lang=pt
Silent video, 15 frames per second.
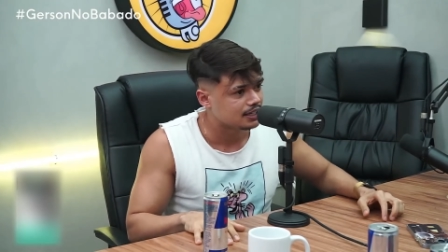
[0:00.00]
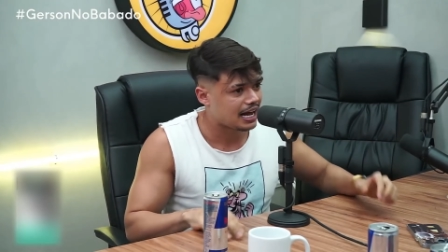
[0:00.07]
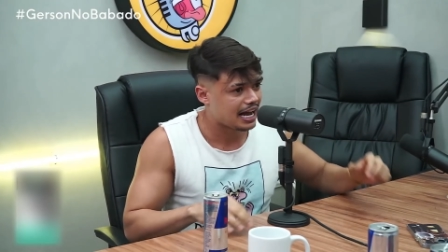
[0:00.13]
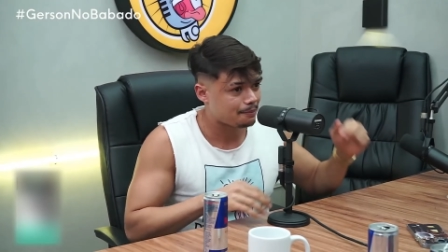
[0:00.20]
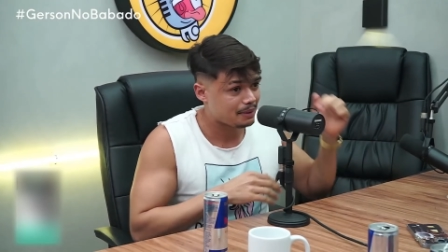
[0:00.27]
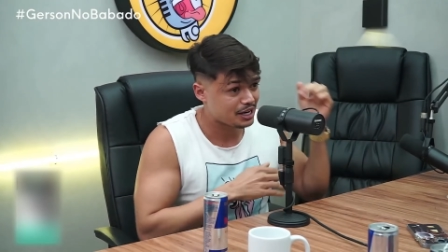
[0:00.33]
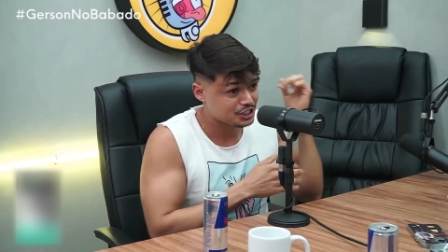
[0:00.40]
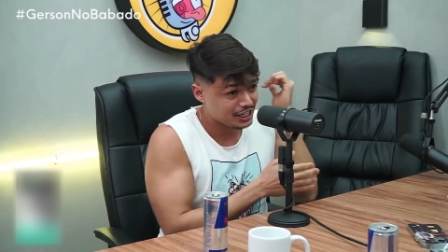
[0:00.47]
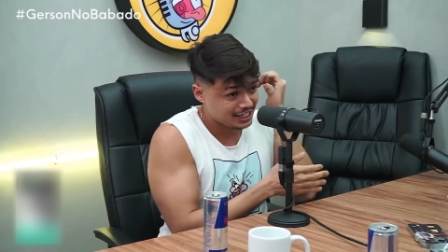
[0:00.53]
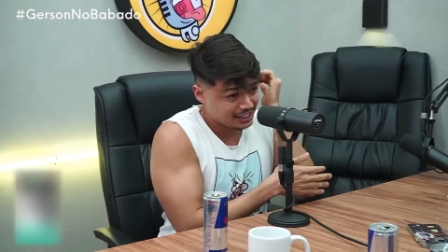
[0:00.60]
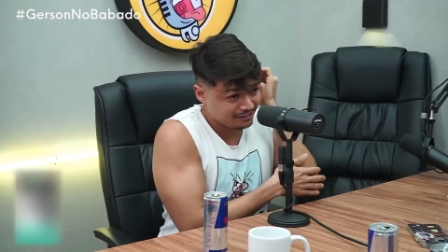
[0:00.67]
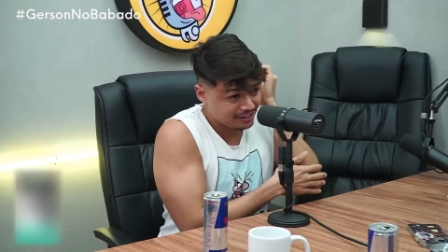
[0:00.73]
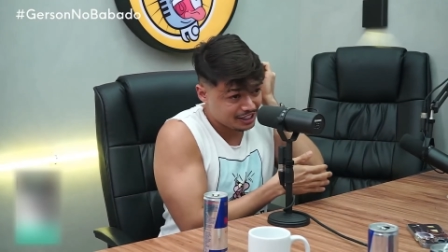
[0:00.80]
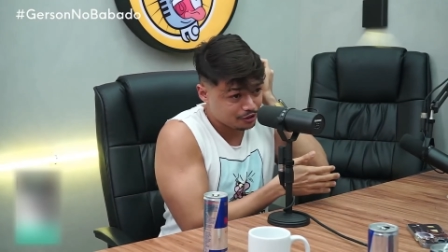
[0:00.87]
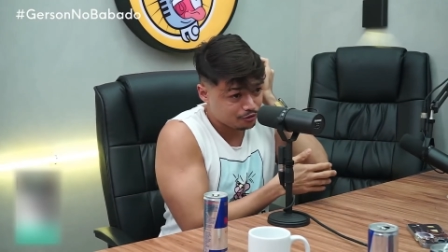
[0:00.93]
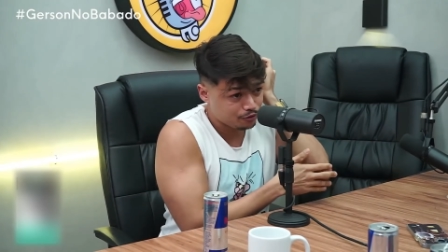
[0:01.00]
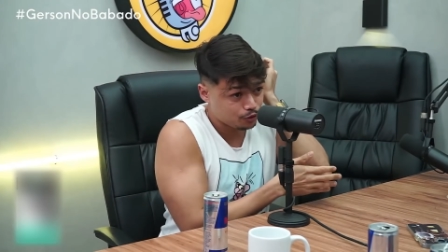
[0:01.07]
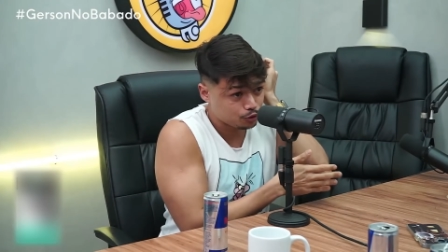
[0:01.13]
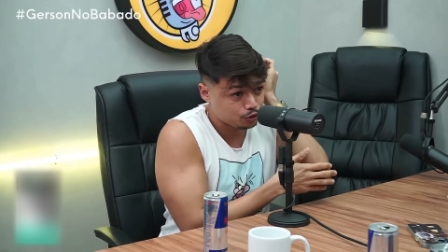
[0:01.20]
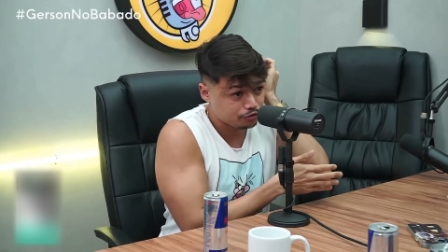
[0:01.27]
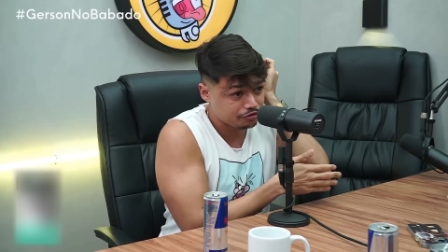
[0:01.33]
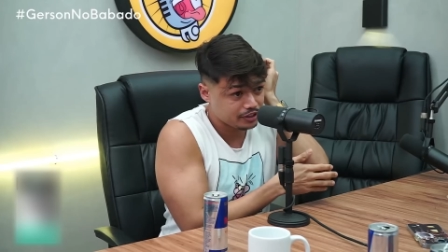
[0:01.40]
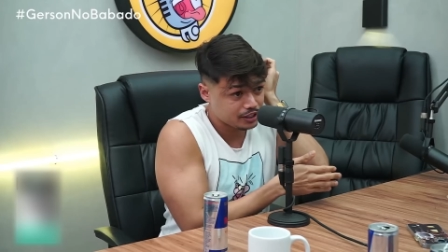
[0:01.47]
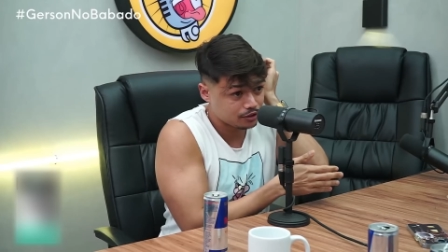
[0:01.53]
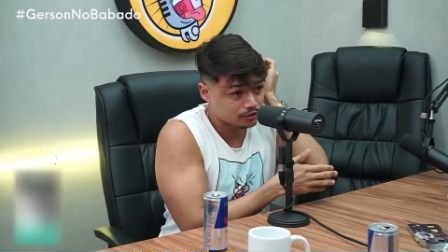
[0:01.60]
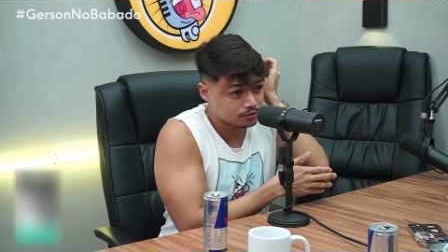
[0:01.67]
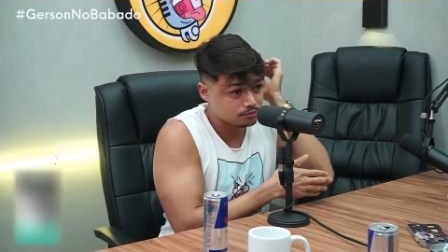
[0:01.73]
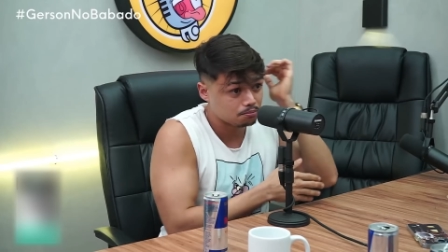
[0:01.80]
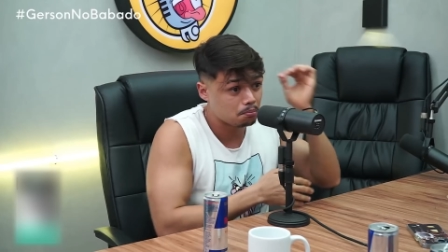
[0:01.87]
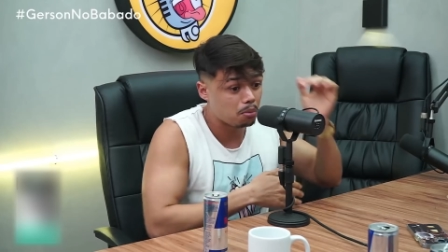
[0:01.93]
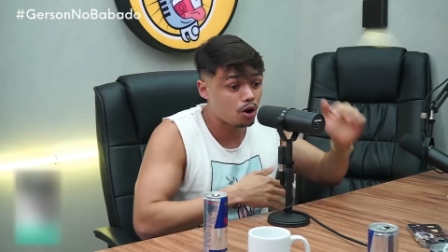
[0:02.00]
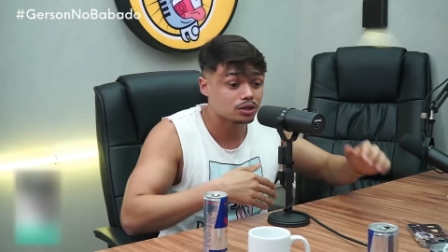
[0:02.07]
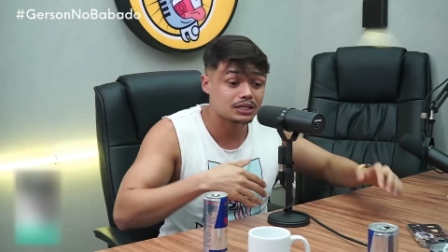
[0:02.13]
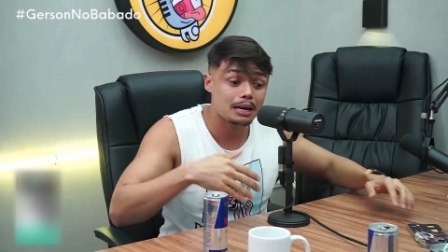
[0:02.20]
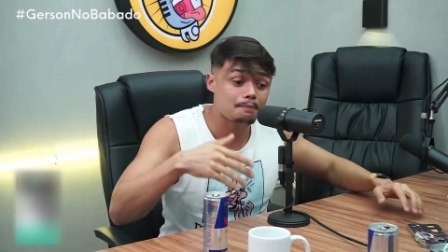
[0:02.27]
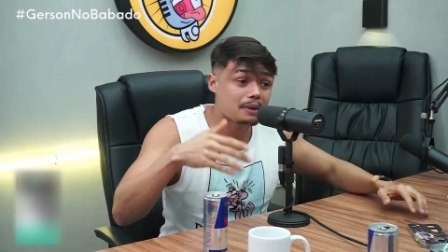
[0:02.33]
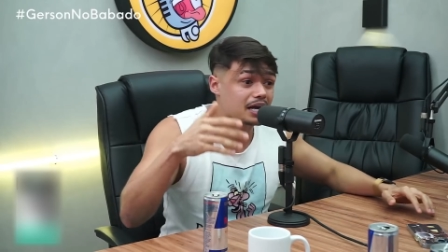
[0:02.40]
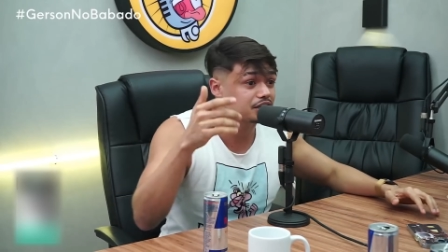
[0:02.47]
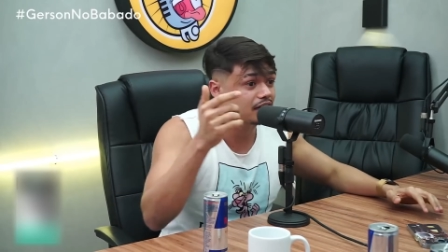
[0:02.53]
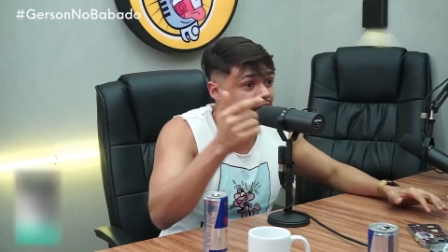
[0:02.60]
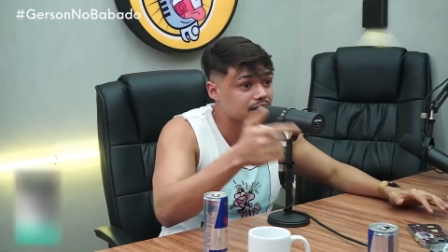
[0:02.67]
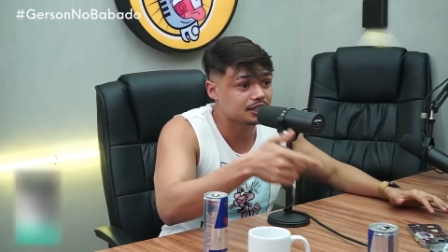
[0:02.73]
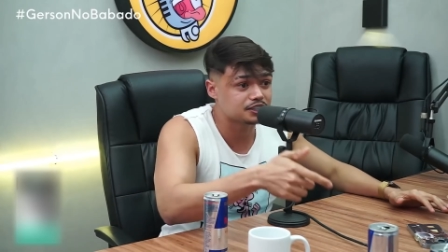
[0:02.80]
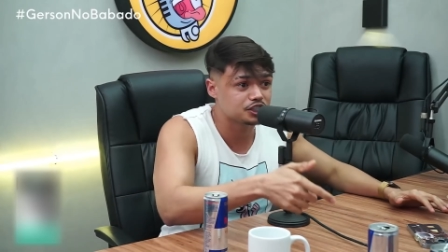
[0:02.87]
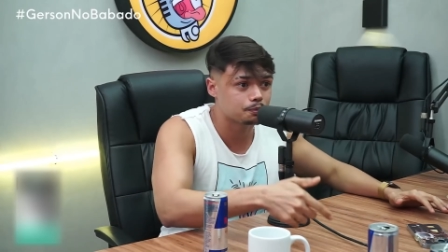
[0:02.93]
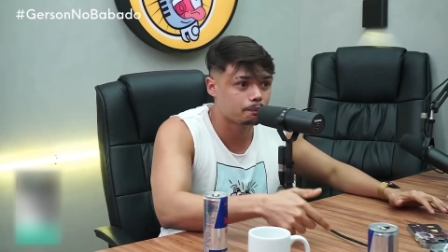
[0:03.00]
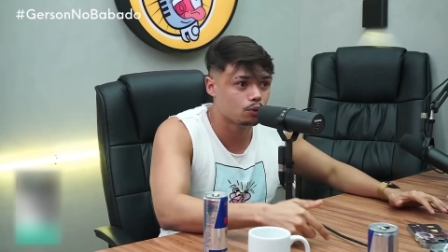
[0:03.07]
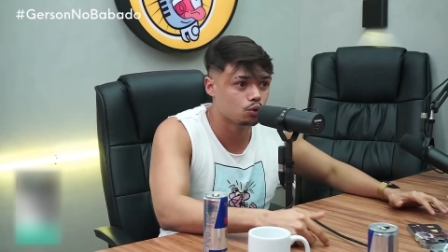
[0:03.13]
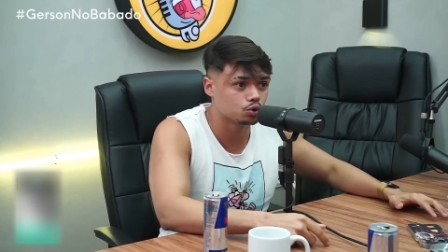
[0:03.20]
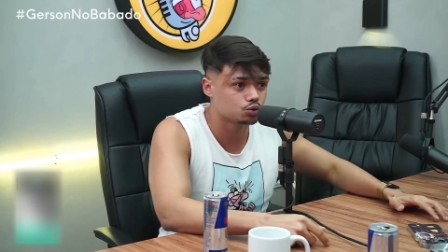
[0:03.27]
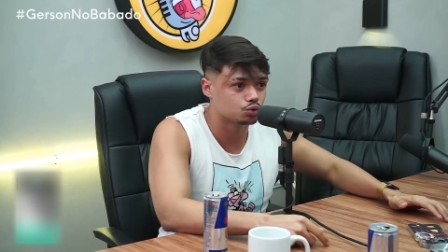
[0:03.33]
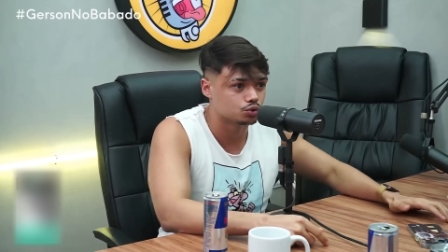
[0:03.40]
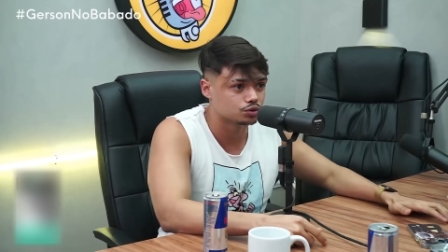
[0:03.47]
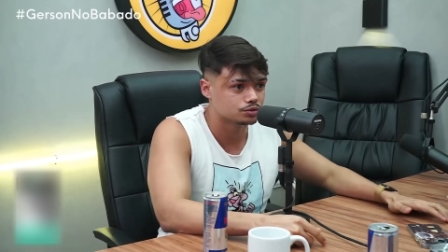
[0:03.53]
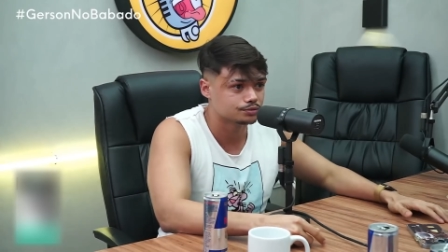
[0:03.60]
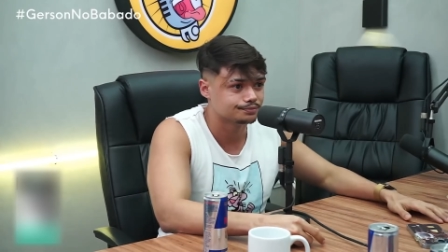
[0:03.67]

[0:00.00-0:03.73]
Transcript: A máscara tava aqui no cotovelo. Bota a máscara nesses putos.